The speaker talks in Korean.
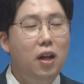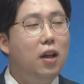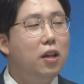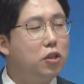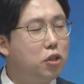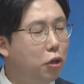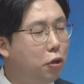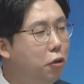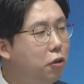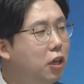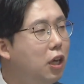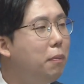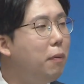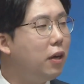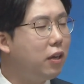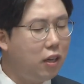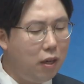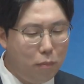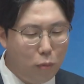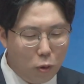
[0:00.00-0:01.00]

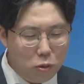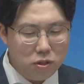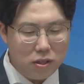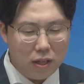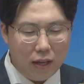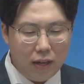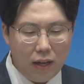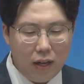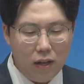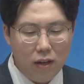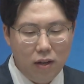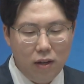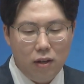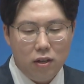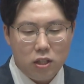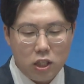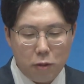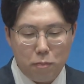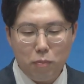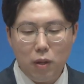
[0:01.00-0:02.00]
저렇게밖에 못 사나
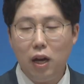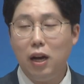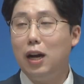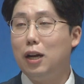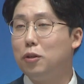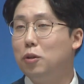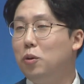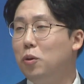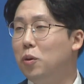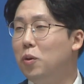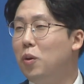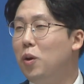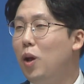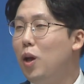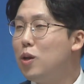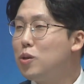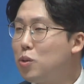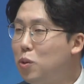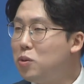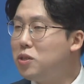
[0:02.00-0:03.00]
싶다가도
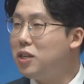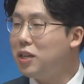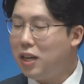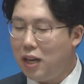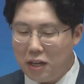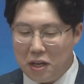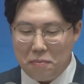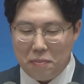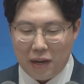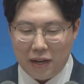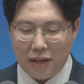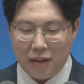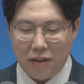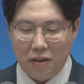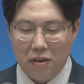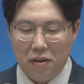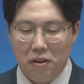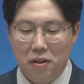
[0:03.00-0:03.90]
솔직하게 말해